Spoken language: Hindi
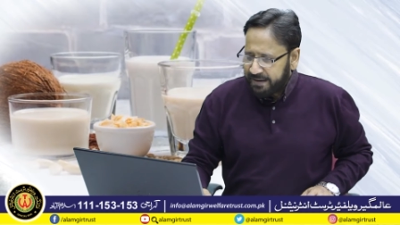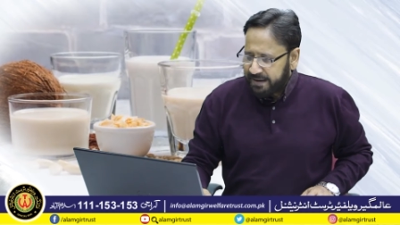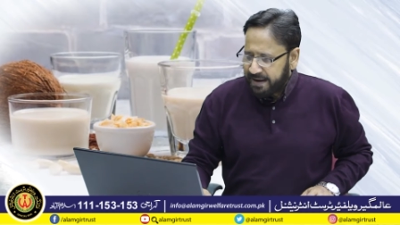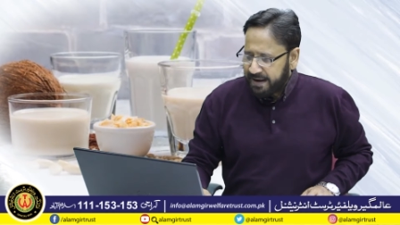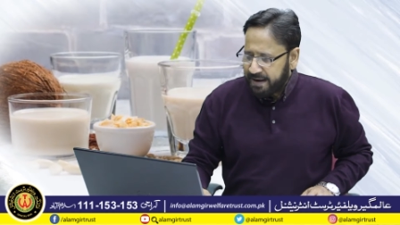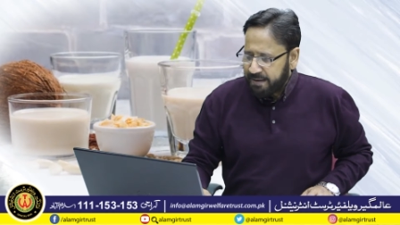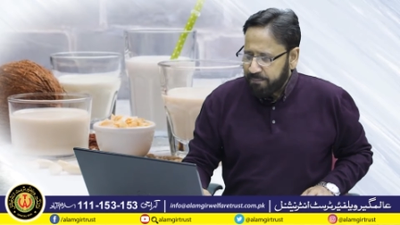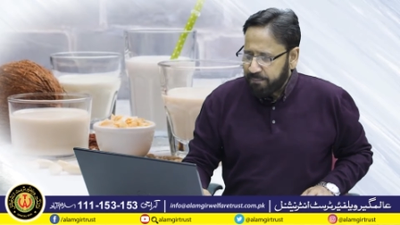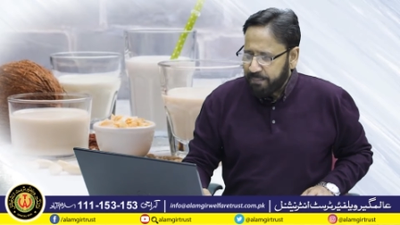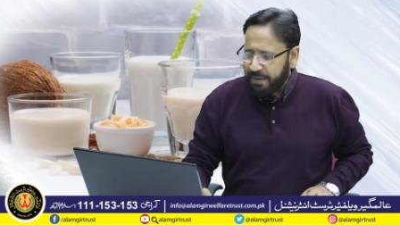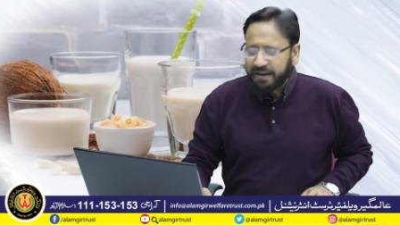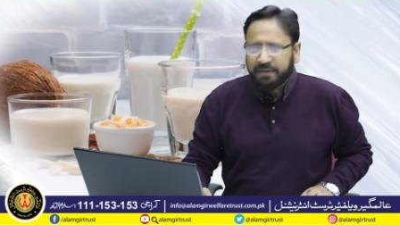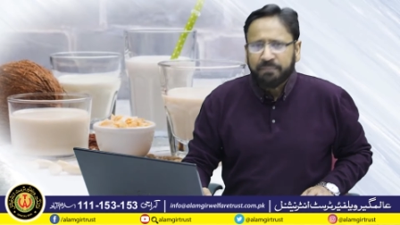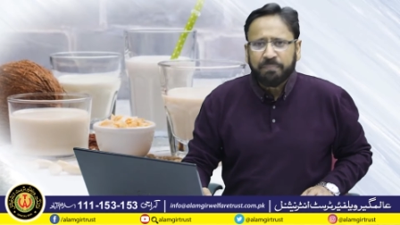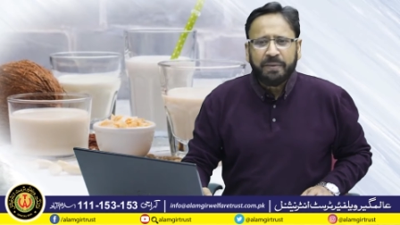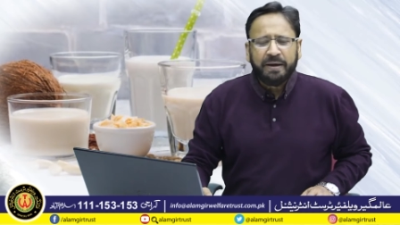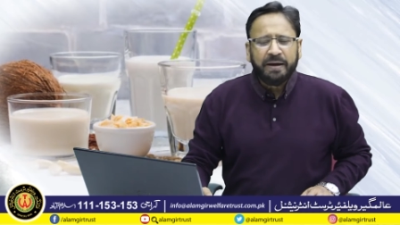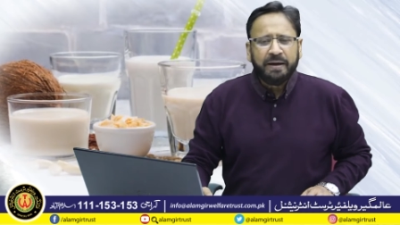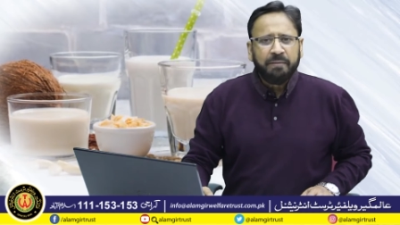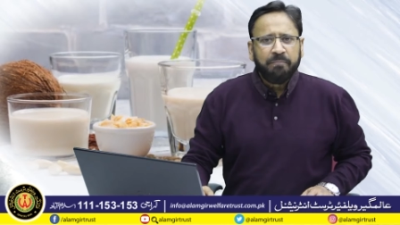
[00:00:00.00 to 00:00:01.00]
कि मिल्क
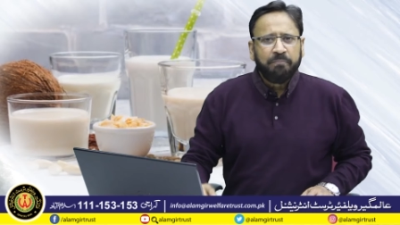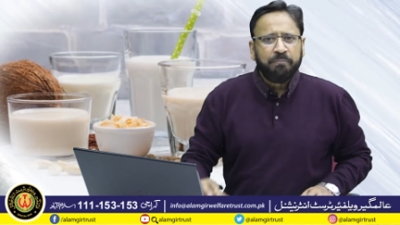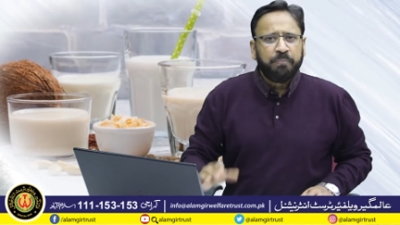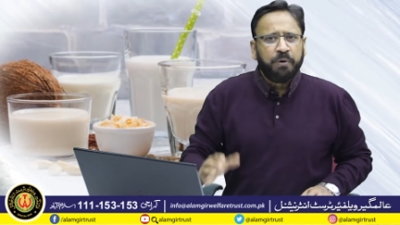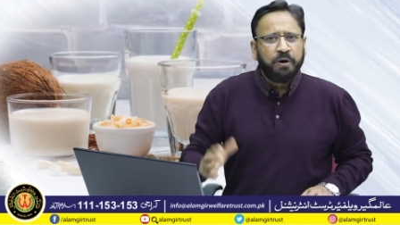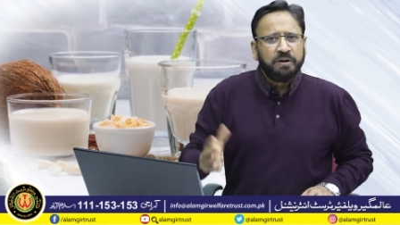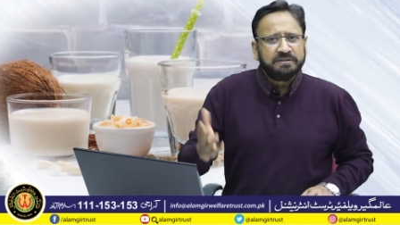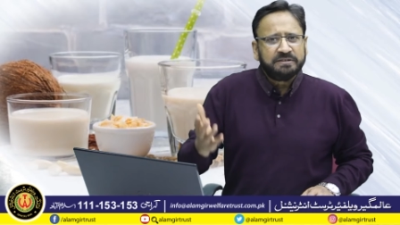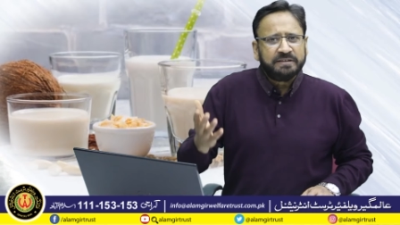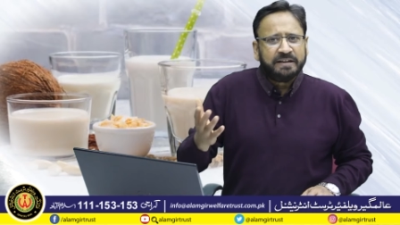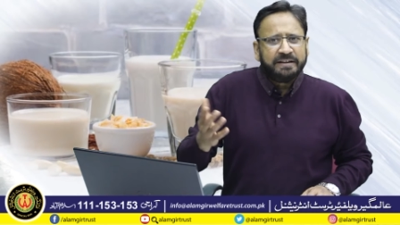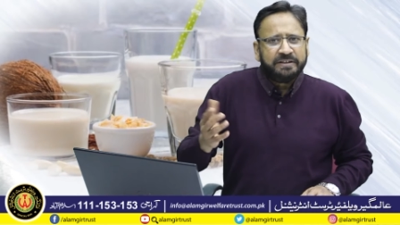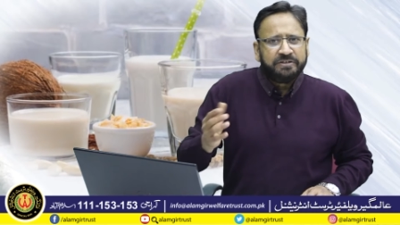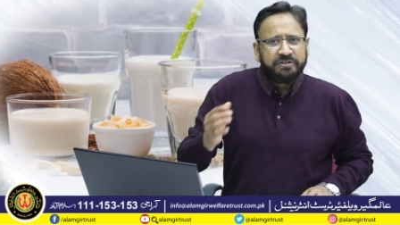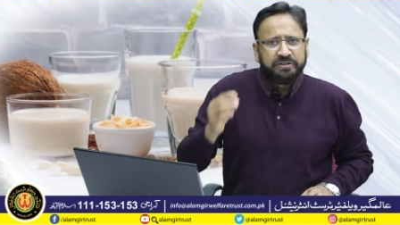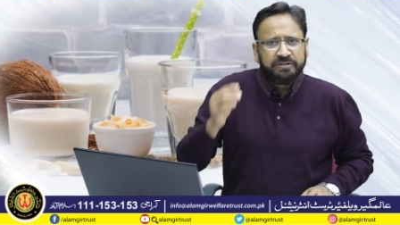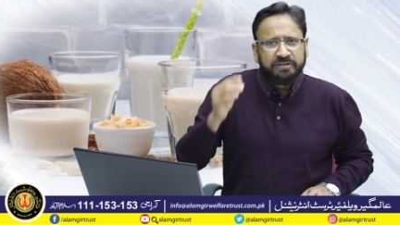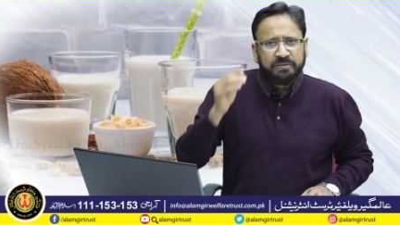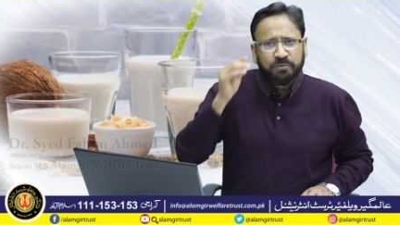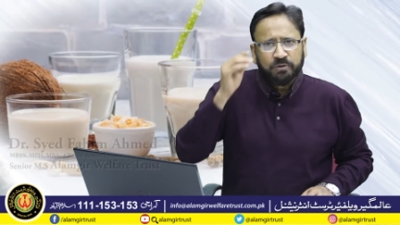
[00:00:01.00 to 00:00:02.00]
में बहुत सारी
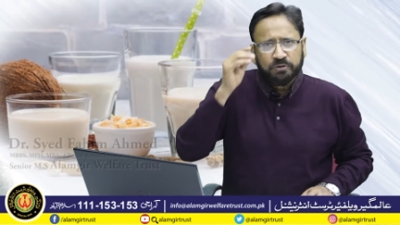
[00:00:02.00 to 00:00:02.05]
चीज़ें